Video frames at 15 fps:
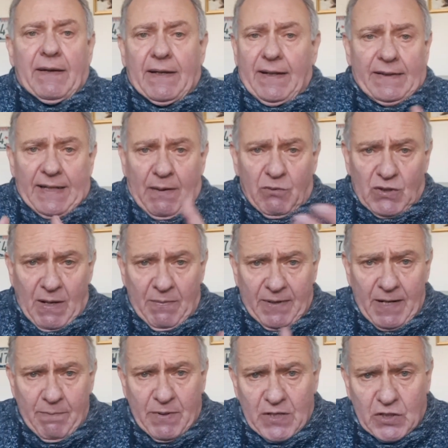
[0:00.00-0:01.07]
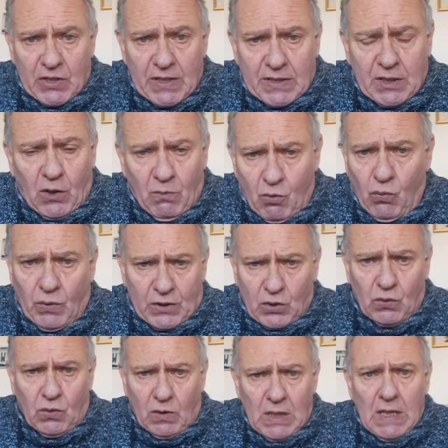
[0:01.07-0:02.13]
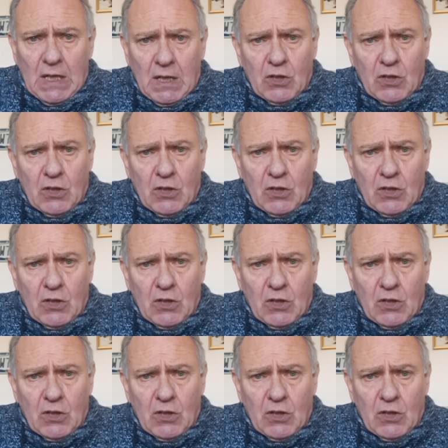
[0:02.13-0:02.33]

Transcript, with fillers: eh, entriamo sempre nel business, comunque sono